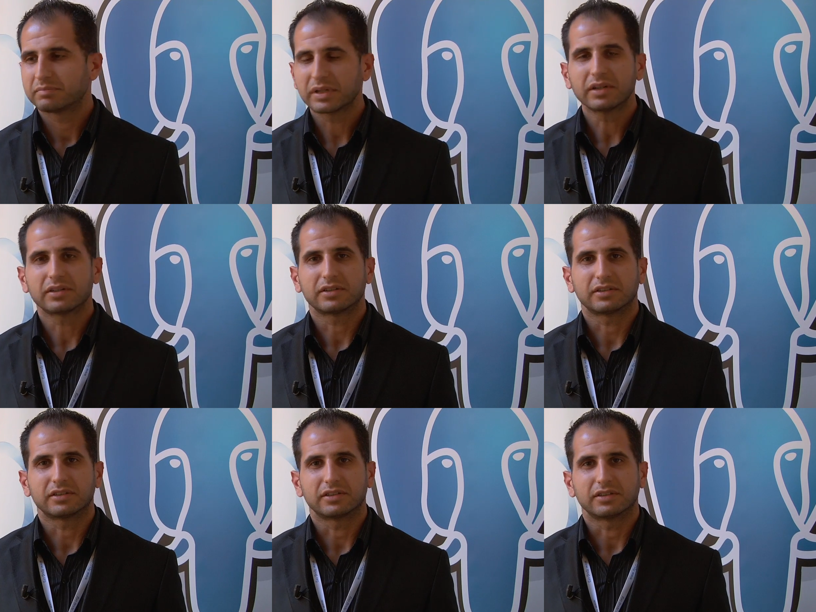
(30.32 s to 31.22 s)

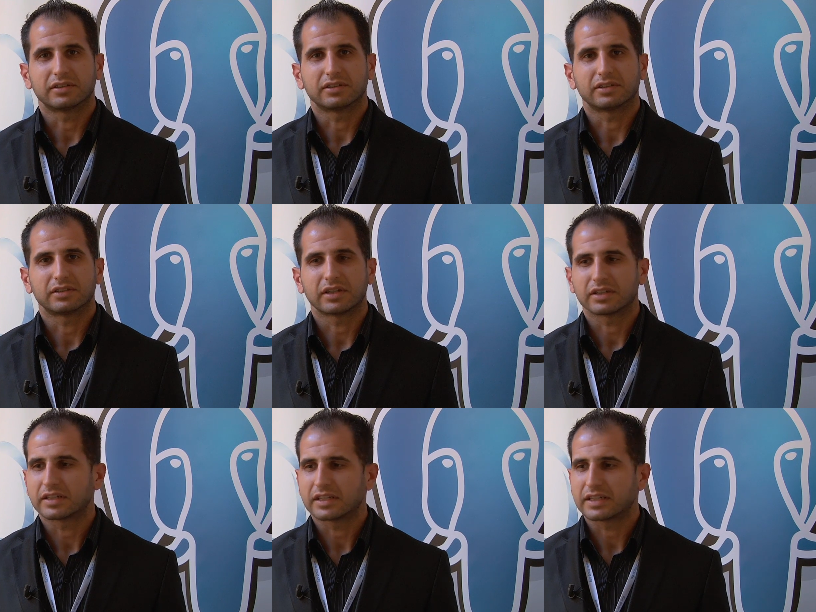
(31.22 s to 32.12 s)
Però
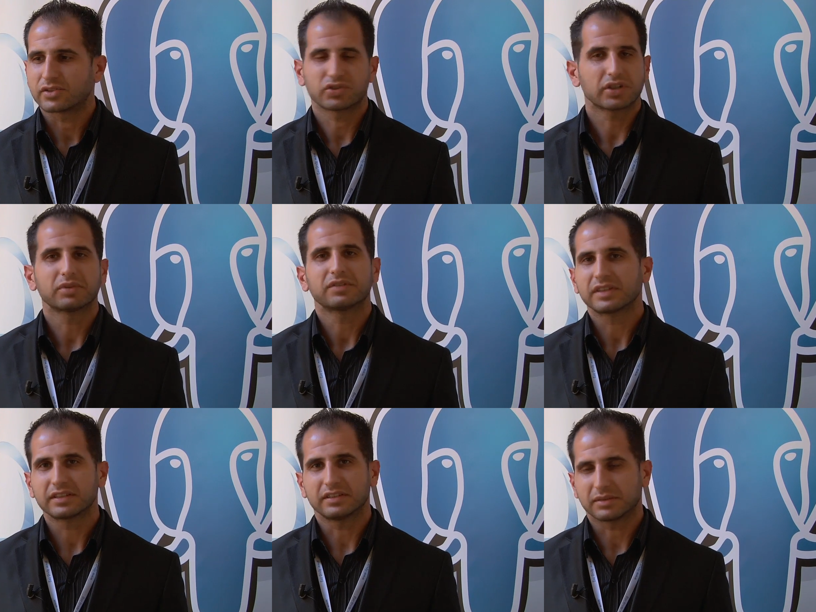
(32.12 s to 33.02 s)
eh, ci siamo
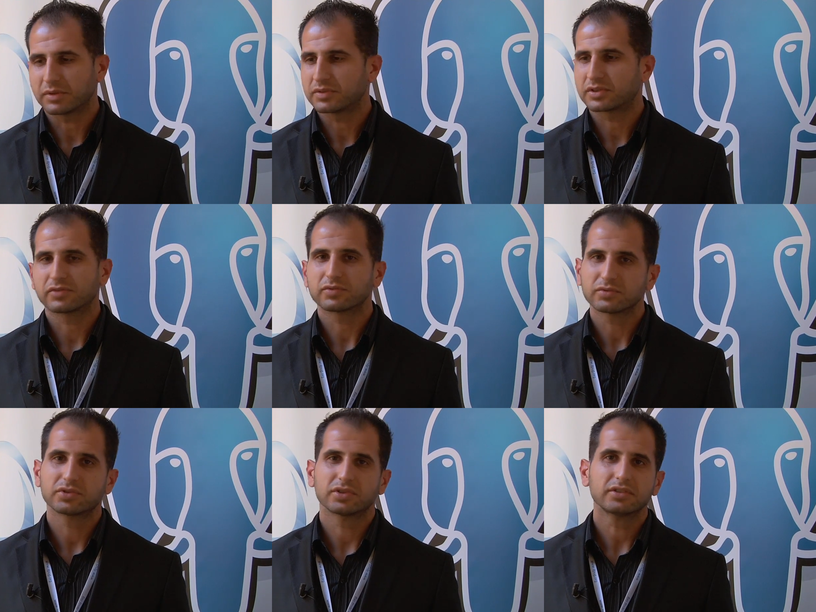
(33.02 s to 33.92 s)
divertiti, abbiamo visto che
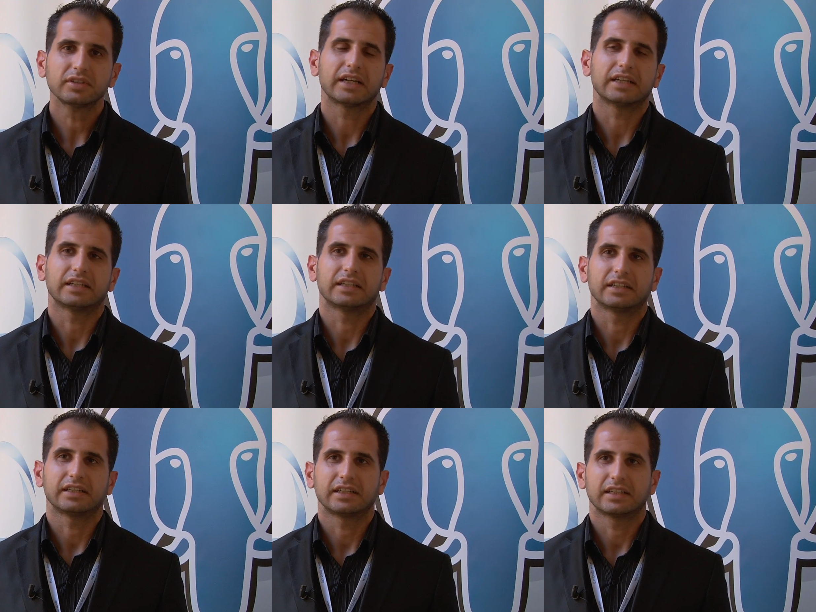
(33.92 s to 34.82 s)
funziona
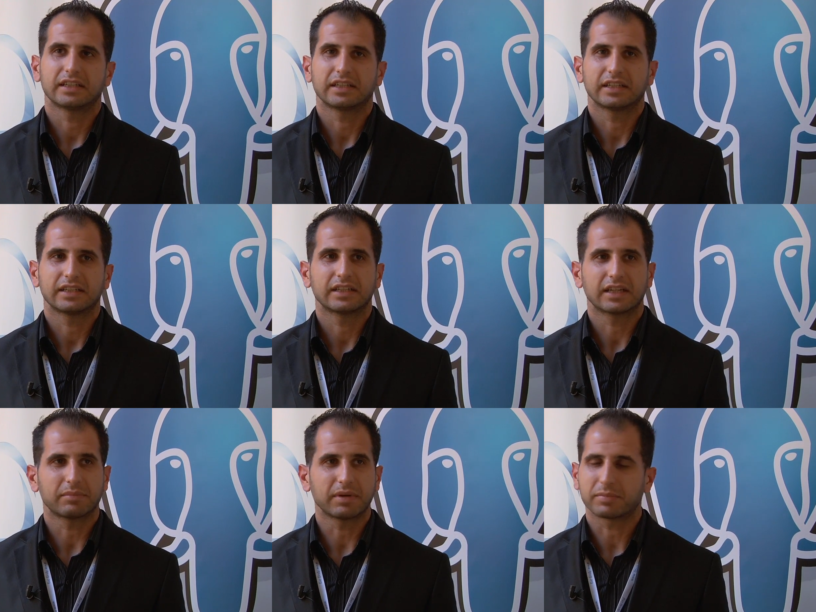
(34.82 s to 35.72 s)
e
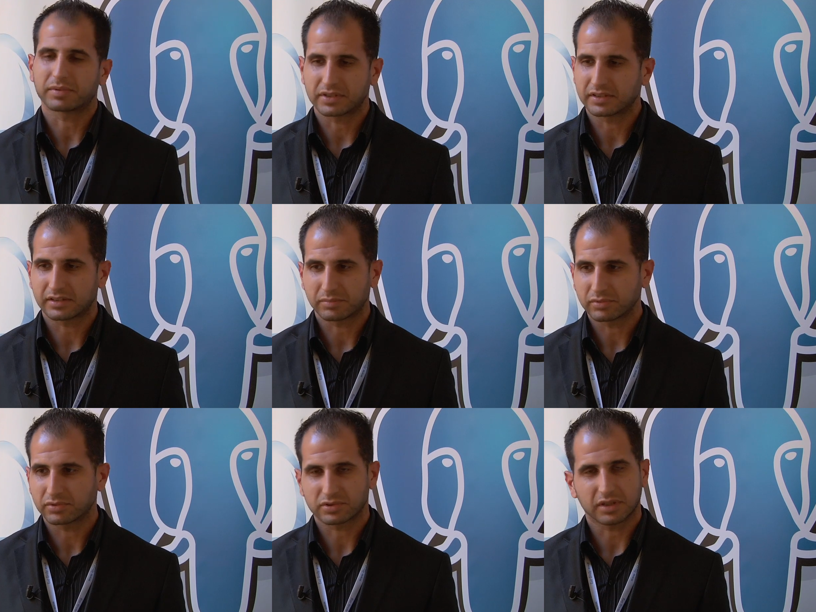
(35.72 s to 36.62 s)
abbiamo presentato
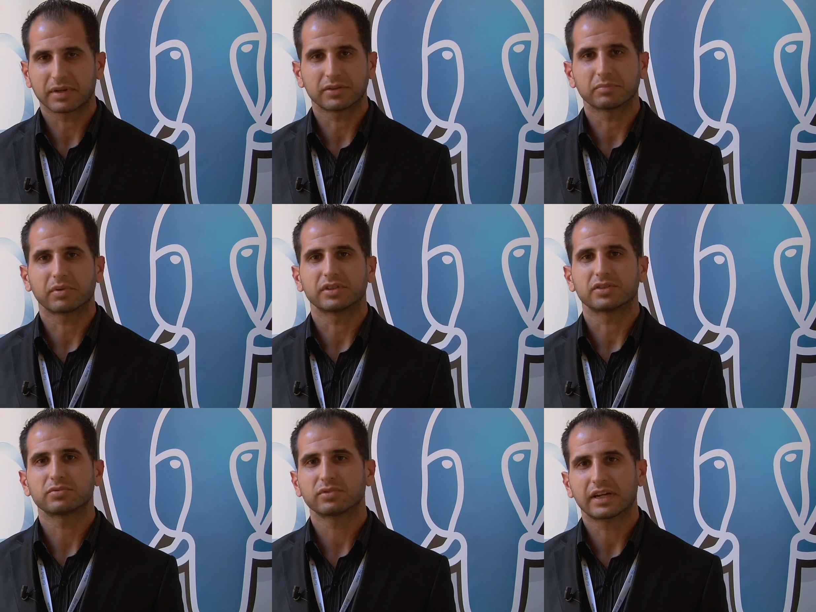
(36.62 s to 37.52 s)
appunto stamani un po' di
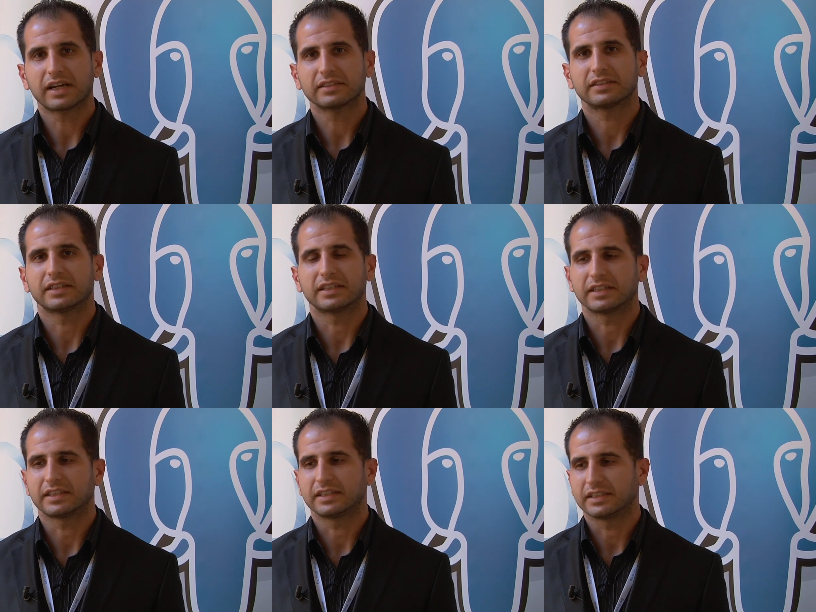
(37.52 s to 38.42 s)
risultati
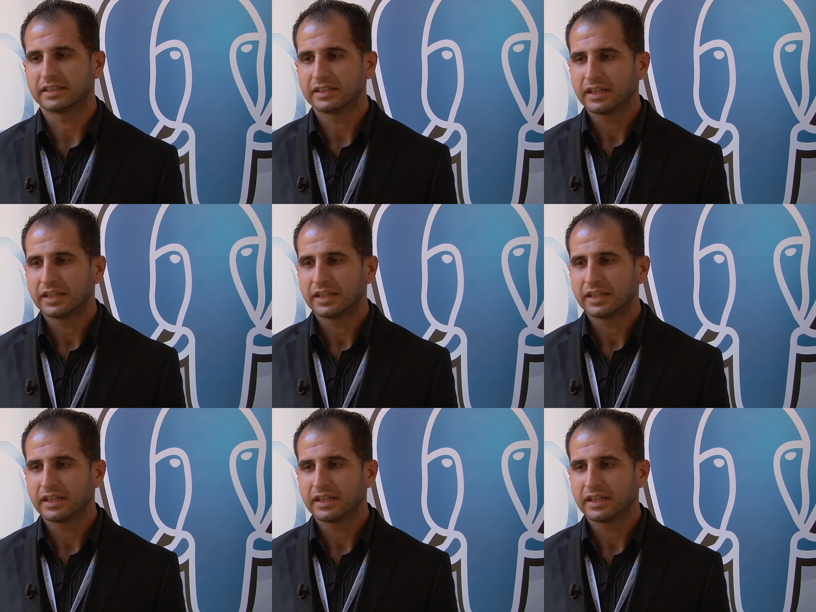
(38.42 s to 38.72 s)
e